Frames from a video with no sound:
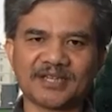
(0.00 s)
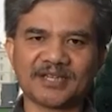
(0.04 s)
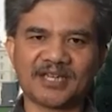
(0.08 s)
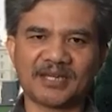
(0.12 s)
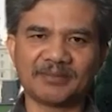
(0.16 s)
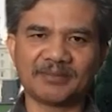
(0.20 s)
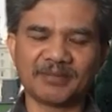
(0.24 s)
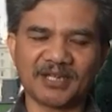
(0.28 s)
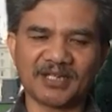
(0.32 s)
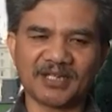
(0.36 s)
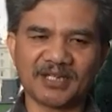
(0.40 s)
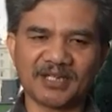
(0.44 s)

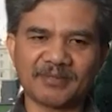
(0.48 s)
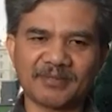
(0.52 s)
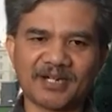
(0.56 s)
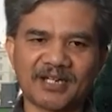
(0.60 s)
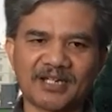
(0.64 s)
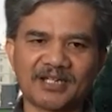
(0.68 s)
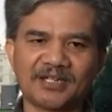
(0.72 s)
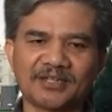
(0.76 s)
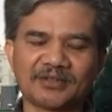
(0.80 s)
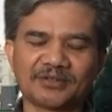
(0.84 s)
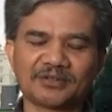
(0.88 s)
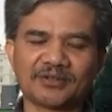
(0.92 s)
kirimkan
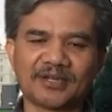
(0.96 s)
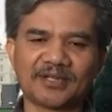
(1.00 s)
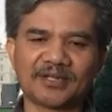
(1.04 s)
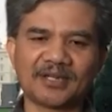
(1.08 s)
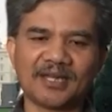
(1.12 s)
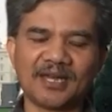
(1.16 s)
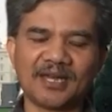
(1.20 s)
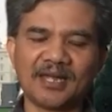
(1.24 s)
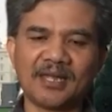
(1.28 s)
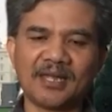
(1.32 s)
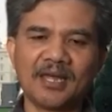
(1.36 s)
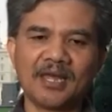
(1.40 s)
kemarin itu
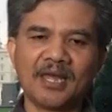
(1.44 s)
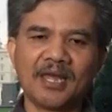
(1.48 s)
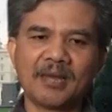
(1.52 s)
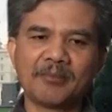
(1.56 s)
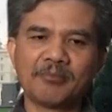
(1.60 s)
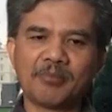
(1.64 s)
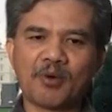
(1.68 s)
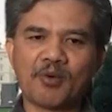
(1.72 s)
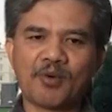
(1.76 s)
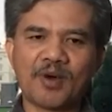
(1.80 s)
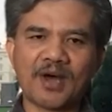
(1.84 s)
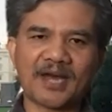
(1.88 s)
adalah
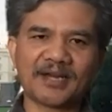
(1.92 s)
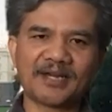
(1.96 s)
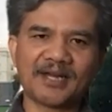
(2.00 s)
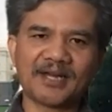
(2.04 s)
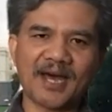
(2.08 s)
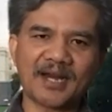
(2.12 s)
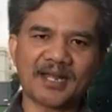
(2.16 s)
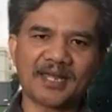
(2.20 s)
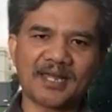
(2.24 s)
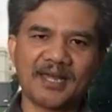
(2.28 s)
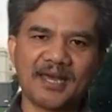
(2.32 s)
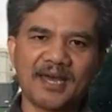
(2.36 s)
bahwa ada
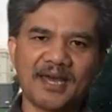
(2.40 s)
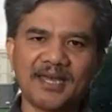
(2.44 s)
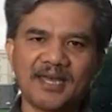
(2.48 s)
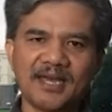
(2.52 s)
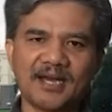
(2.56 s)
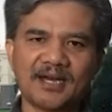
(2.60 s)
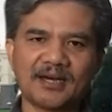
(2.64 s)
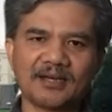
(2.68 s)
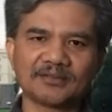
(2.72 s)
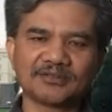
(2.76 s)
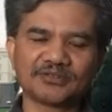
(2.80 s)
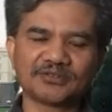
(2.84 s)
area
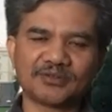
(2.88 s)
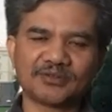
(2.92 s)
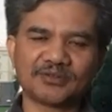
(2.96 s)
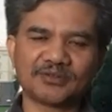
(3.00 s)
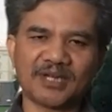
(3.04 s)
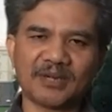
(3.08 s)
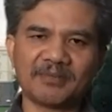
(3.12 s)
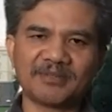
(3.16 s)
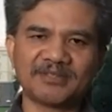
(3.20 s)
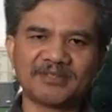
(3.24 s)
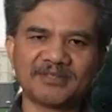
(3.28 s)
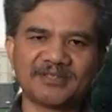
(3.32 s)
yang sudah
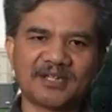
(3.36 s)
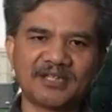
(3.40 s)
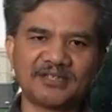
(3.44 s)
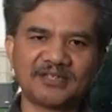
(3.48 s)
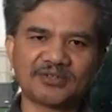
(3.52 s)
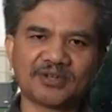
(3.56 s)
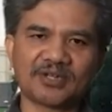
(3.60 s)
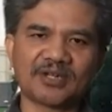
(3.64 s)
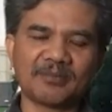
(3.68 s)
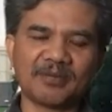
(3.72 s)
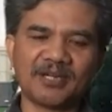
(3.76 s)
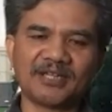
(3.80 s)
menjadi
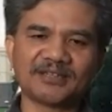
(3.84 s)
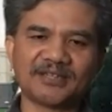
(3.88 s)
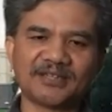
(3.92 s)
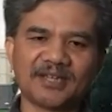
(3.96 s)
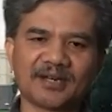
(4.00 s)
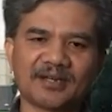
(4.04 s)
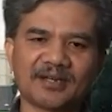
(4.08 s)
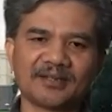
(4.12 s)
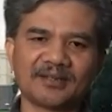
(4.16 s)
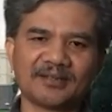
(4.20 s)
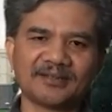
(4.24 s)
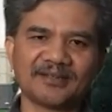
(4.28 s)
zona
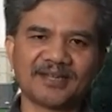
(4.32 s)
militer.